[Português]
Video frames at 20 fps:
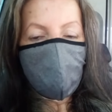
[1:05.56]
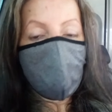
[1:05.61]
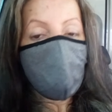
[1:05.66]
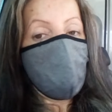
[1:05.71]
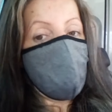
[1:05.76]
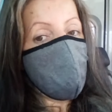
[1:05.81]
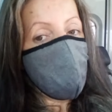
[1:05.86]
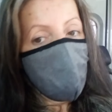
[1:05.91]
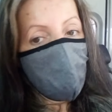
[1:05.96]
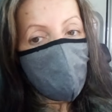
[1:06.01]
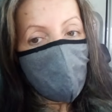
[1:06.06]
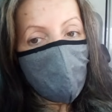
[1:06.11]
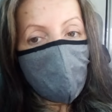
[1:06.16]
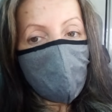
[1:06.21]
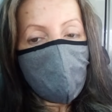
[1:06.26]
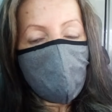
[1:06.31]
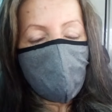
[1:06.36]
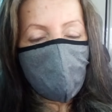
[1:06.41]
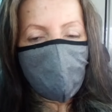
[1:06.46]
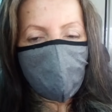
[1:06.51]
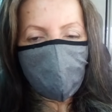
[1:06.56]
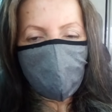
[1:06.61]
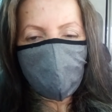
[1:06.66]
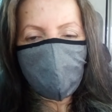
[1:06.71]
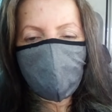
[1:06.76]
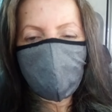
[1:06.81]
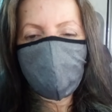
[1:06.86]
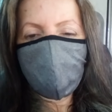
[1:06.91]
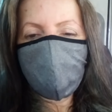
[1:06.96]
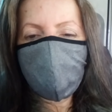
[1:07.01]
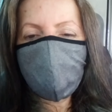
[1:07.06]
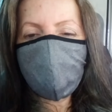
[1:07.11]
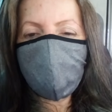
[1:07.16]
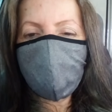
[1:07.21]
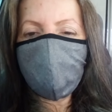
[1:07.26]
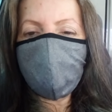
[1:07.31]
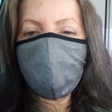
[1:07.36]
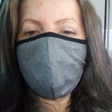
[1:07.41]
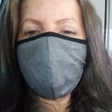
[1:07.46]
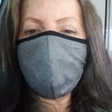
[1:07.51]
É complicado,
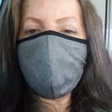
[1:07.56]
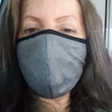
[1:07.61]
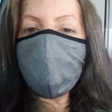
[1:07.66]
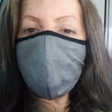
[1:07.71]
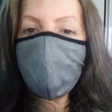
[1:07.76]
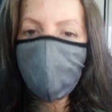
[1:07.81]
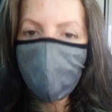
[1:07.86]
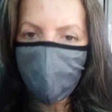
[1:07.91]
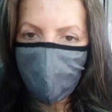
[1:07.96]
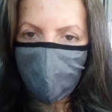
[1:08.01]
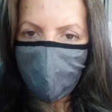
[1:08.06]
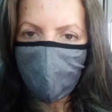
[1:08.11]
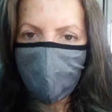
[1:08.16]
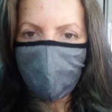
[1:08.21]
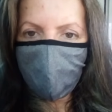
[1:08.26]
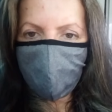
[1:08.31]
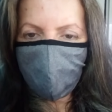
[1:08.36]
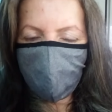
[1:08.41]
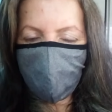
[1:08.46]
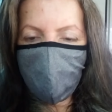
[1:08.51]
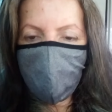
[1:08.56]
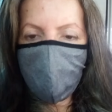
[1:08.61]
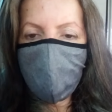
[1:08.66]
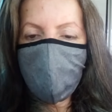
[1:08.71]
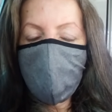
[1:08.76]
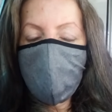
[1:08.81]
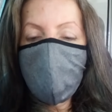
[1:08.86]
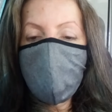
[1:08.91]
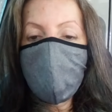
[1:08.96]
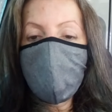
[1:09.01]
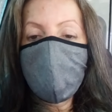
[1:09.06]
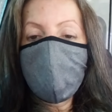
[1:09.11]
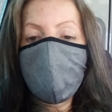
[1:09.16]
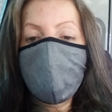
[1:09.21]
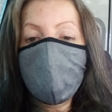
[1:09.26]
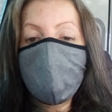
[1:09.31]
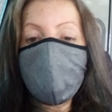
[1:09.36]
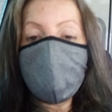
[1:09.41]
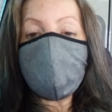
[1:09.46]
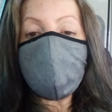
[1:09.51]
pessoal, é complicado.
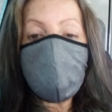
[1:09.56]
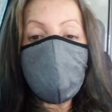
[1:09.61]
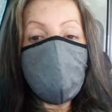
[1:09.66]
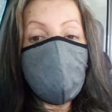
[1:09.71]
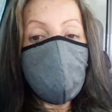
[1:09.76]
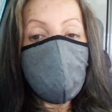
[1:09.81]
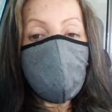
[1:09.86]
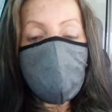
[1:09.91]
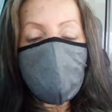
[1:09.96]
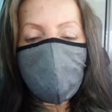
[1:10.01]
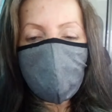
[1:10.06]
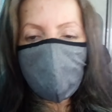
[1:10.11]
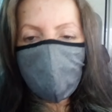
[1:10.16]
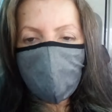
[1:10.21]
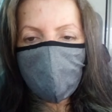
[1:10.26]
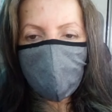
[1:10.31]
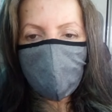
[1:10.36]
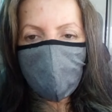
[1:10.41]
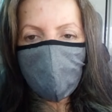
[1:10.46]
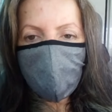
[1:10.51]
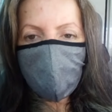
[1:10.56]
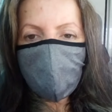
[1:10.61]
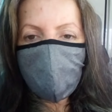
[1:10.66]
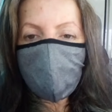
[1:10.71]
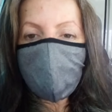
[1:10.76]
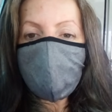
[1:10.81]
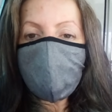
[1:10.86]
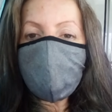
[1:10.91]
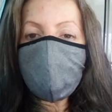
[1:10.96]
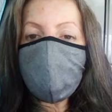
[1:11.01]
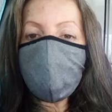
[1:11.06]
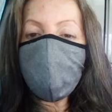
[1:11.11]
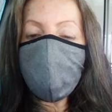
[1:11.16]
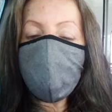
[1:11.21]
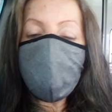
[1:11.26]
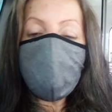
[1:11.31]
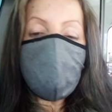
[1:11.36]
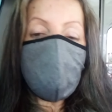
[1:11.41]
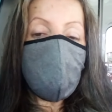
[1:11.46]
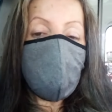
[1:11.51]
E tem muitas pessoas que
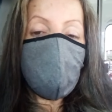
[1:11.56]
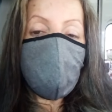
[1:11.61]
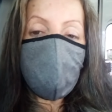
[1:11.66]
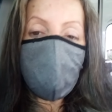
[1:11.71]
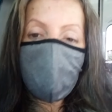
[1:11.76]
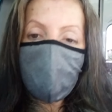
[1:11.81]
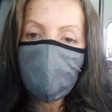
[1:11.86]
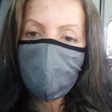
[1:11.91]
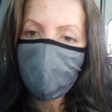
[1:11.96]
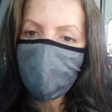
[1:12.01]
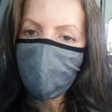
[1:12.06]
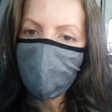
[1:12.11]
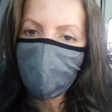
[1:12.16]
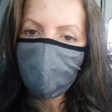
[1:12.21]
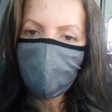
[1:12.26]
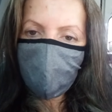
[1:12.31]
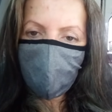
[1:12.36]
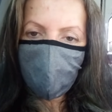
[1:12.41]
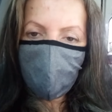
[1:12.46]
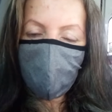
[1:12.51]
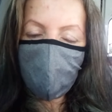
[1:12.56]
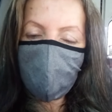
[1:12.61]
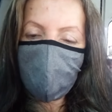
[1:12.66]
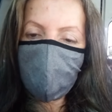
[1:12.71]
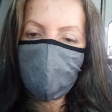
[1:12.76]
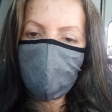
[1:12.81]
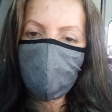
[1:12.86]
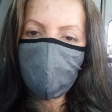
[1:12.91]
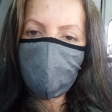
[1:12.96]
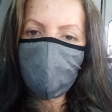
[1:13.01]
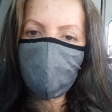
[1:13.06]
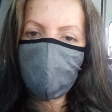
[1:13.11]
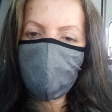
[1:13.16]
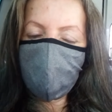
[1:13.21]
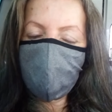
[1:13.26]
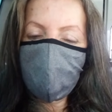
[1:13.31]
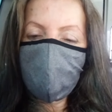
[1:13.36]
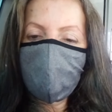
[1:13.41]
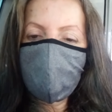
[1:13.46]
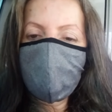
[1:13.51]
ficam influenciadas por isso.
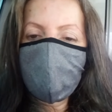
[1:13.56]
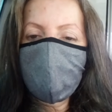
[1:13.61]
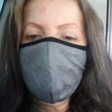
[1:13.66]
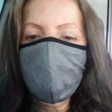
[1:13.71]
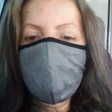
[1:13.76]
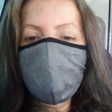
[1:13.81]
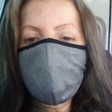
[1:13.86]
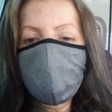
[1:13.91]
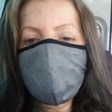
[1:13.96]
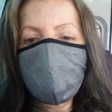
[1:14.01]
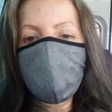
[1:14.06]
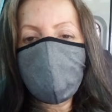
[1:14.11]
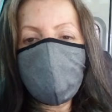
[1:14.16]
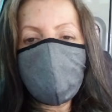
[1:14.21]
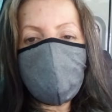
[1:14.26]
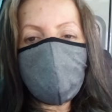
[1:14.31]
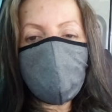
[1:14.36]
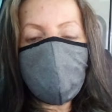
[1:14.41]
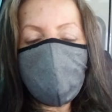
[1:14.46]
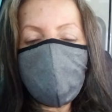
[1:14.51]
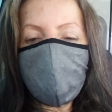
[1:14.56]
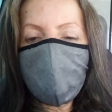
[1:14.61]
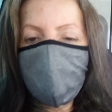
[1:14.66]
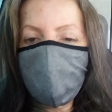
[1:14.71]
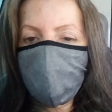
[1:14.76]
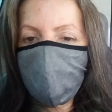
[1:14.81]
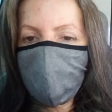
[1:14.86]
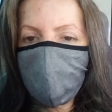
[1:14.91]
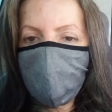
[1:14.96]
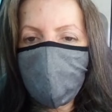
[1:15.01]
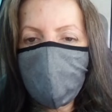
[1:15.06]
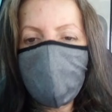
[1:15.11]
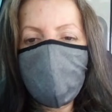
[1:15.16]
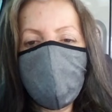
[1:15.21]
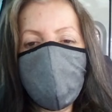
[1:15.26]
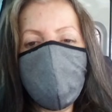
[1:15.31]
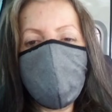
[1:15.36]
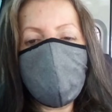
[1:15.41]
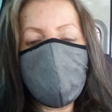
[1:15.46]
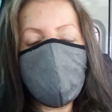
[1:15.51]
Se a pessoa chega para
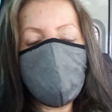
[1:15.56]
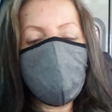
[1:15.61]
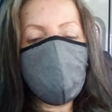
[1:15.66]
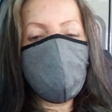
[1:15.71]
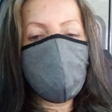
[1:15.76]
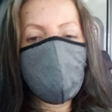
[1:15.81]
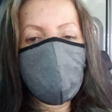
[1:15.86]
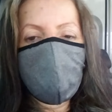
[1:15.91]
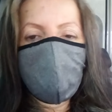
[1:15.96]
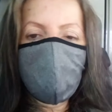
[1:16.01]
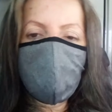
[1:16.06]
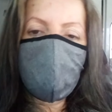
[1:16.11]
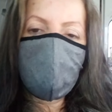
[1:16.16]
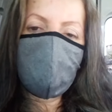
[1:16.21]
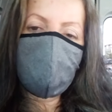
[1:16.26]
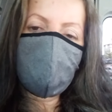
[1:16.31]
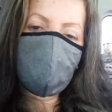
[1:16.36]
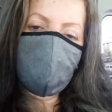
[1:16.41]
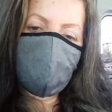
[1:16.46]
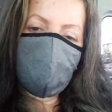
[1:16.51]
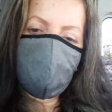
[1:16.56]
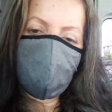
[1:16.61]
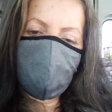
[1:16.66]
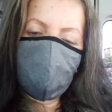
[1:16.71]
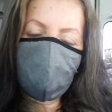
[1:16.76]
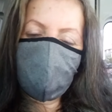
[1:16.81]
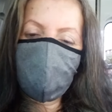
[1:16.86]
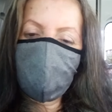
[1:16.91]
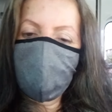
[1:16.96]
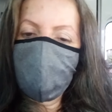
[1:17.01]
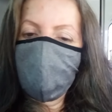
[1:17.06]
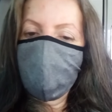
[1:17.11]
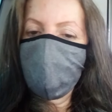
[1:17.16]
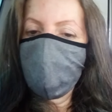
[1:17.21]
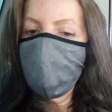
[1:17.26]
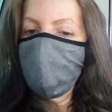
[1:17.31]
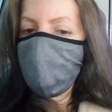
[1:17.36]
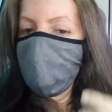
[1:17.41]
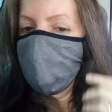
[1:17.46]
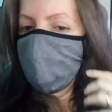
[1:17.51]
ela e fala: Fulana,
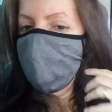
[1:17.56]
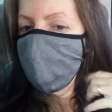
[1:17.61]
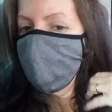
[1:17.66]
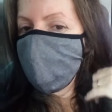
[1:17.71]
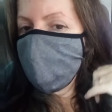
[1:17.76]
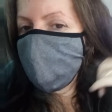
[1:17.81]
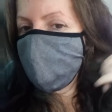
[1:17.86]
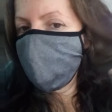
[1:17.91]
o